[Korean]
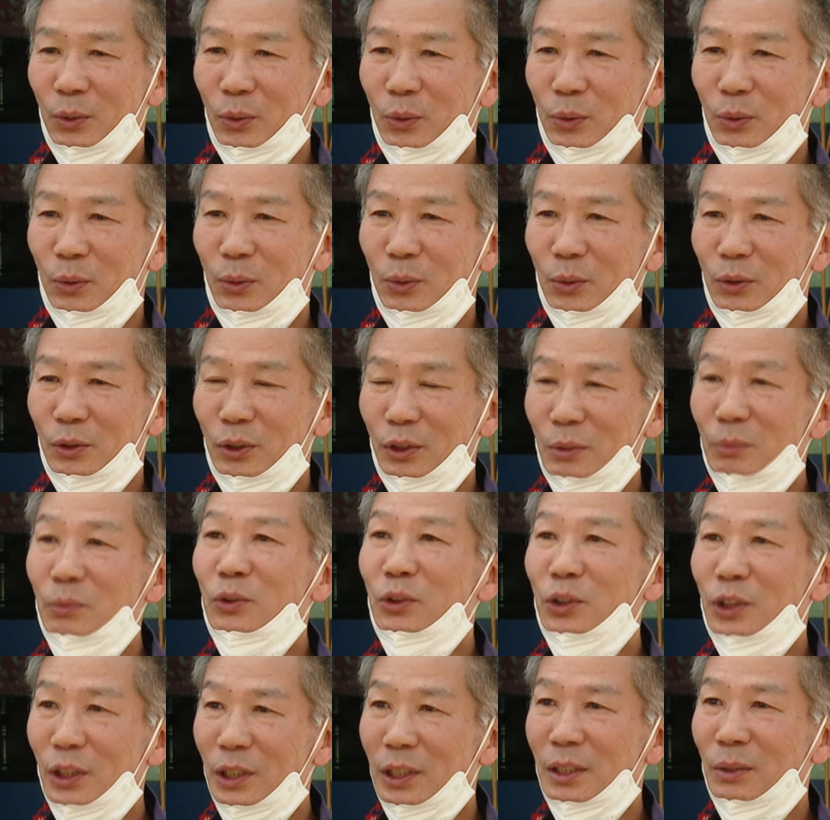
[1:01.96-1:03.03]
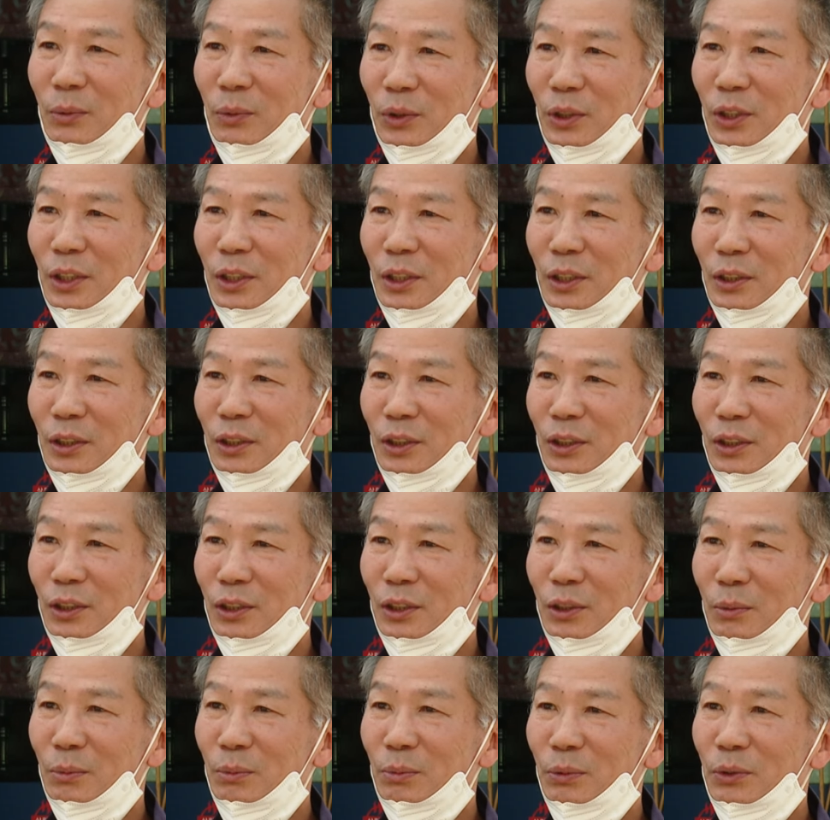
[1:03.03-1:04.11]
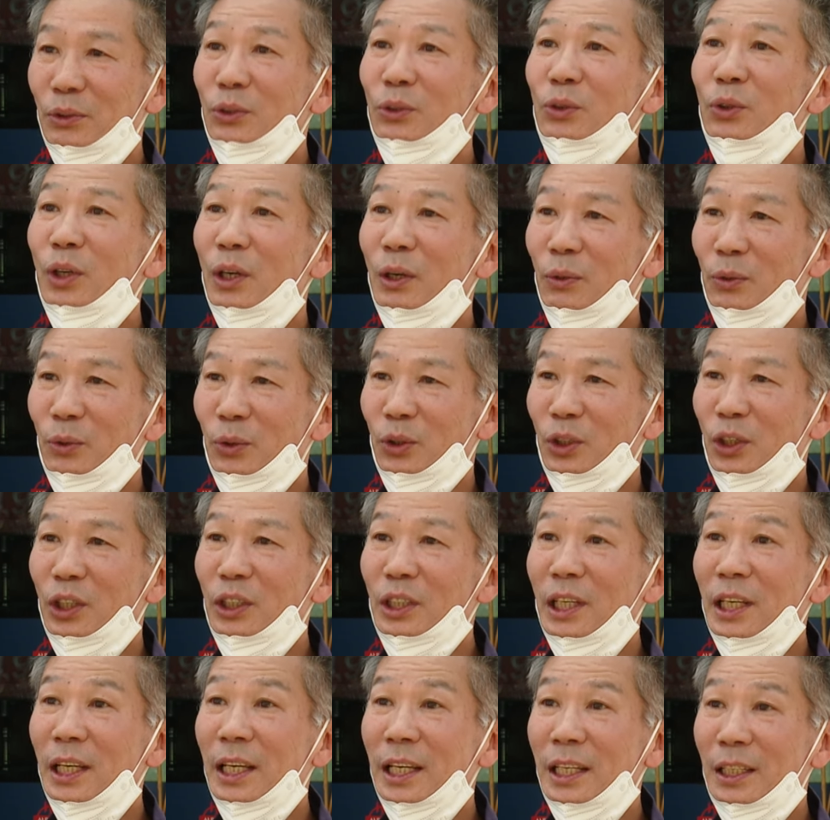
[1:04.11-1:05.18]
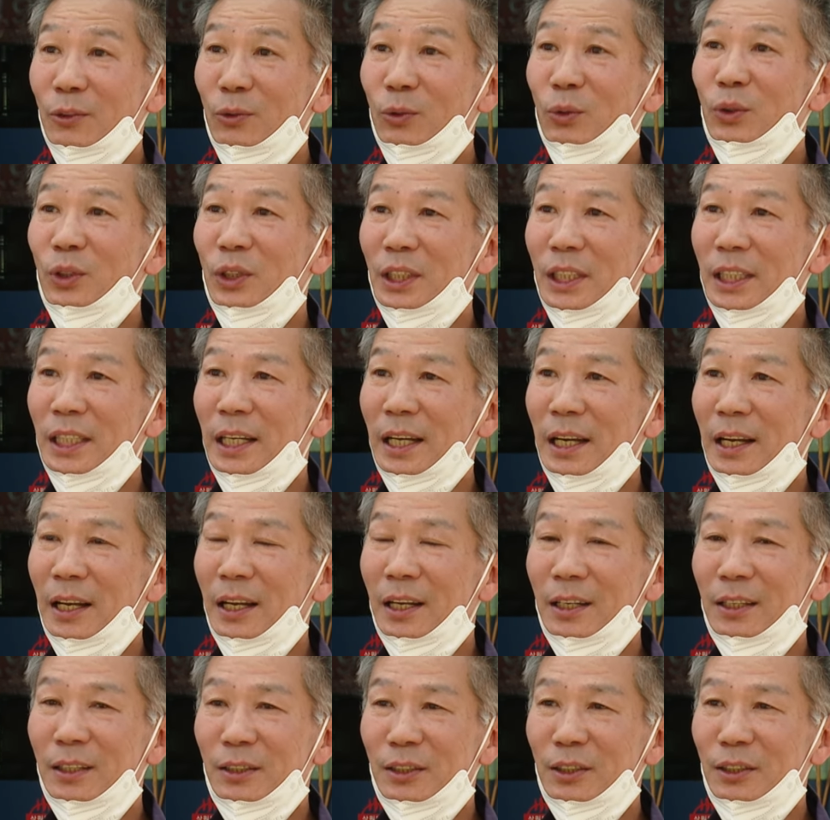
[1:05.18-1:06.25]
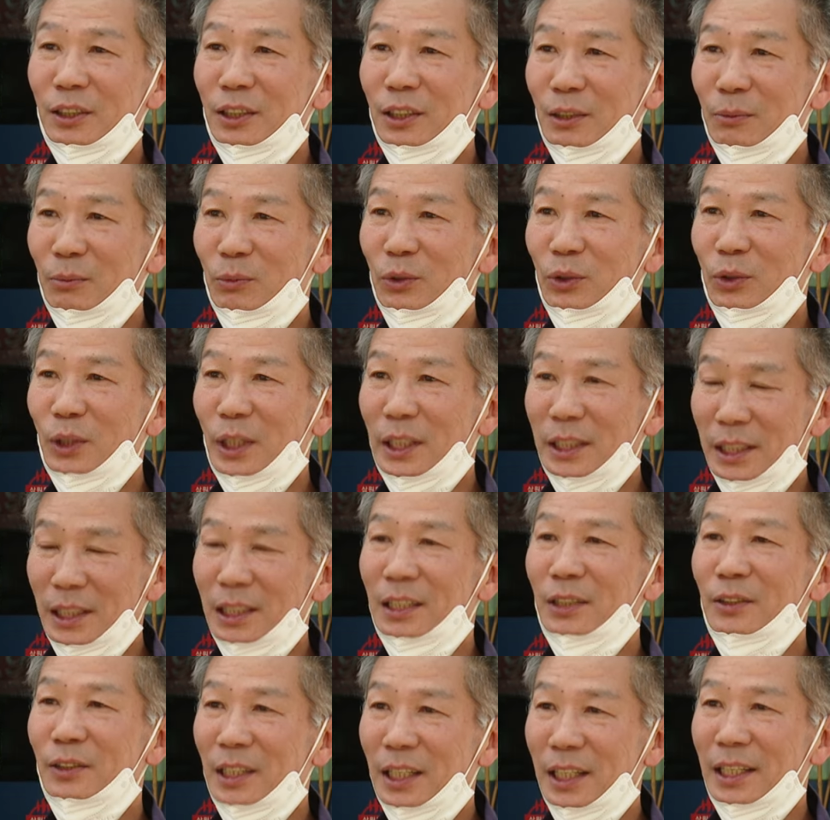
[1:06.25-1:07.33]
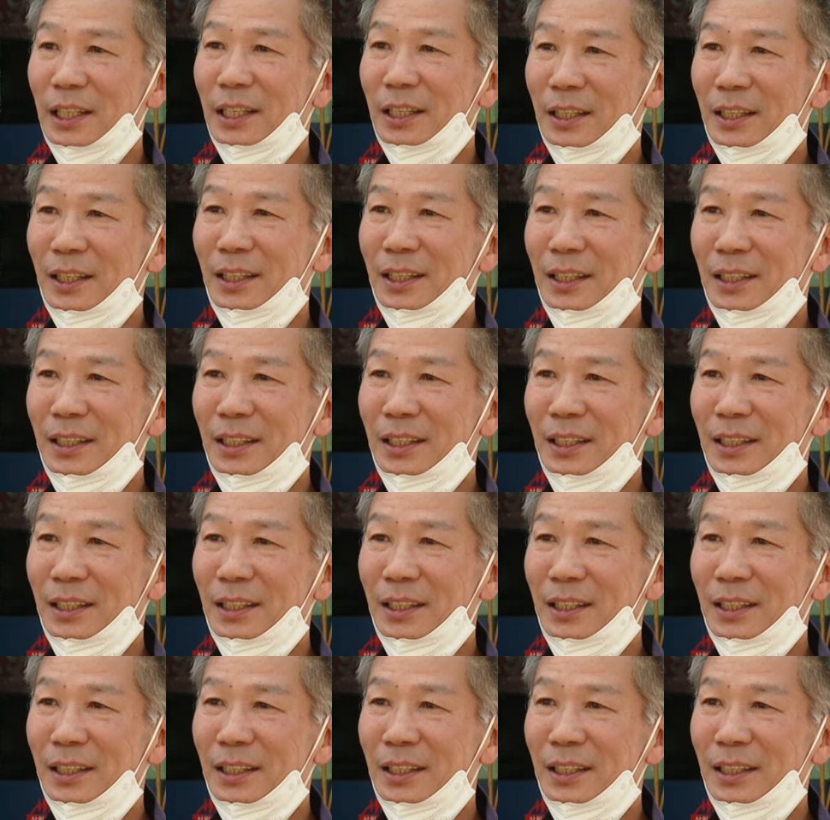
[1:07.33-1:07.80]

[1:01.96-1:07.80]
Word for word: 그 이름도 제가 볼 때는 그 북쪽하고도 경계에 있고 그러니까 그런 이름도 괜찮다고 생각해요.